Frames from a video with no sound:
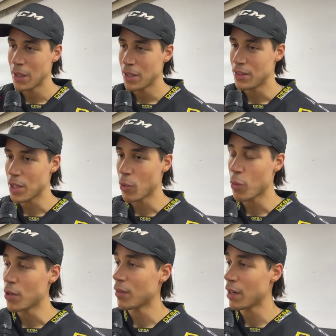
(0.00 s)
diciamo
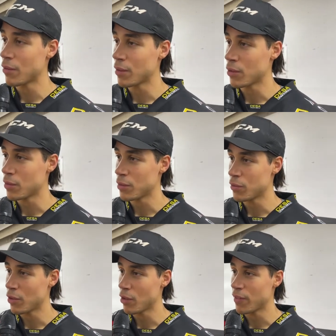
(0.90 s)
come non, volevo, non,
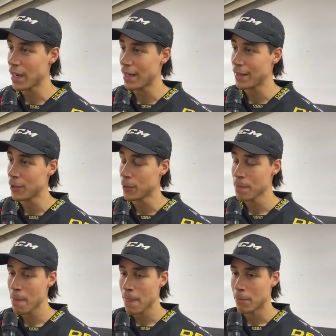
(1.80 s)
non volevo farla
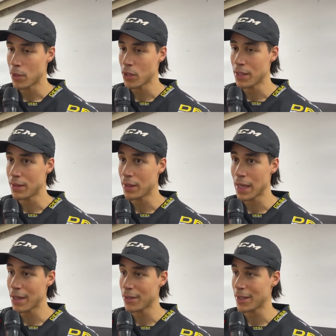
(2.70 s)
io però niente di
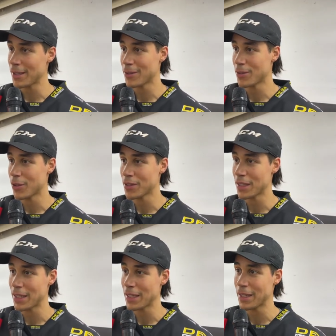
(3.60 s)
grave, sono
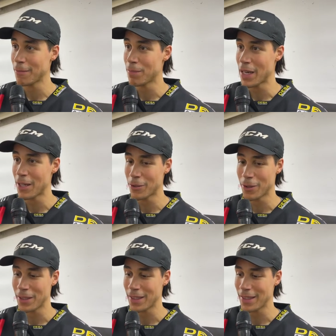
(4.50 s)
cose che, che
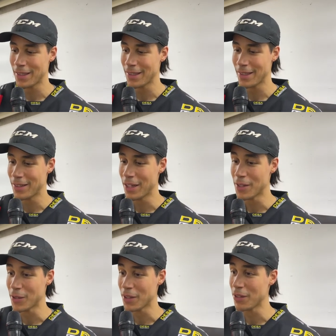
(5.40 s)
imparo, è una
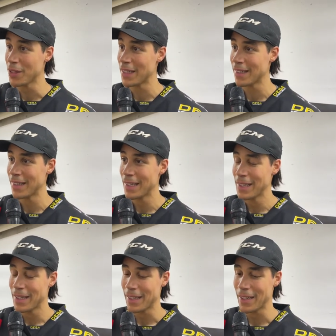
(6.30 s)
lezione di vita
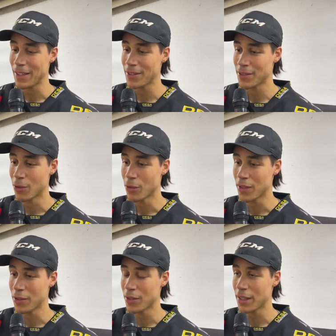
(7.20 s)
e sono
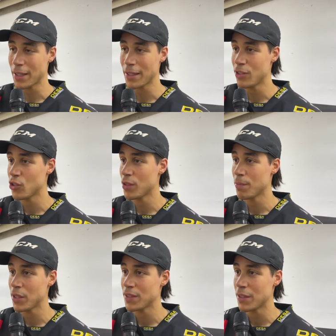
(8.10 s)
contento che nel giro di un
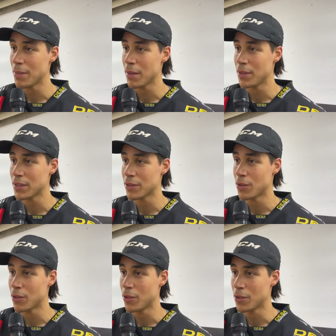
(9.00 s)
paio di settimane mi
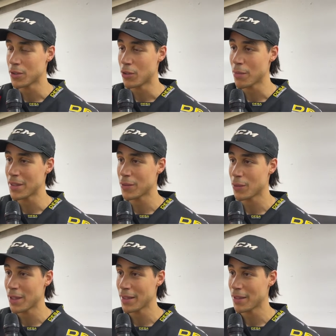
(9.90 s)
sono, sono rimesso
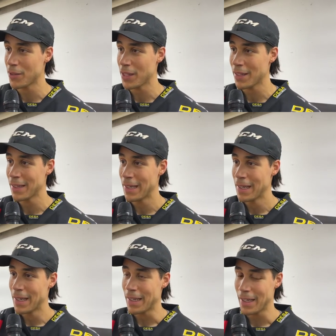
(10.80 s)
sulla retta via
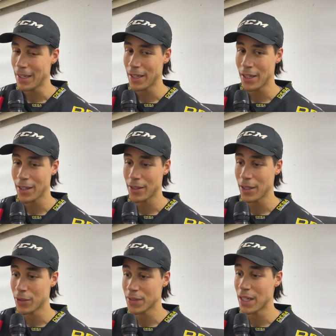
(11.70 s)

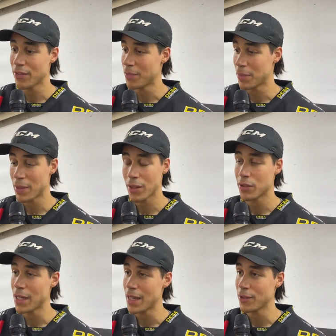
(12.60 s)
e lo staff mi ha
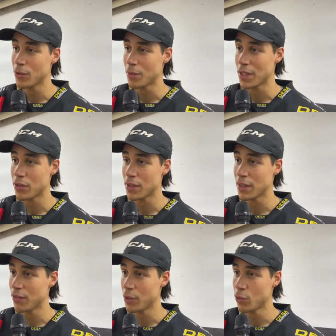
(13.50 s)
parlato tanto, mi ha dato
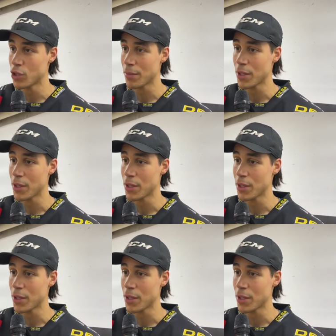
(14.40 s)
tanta fiducia, mi ha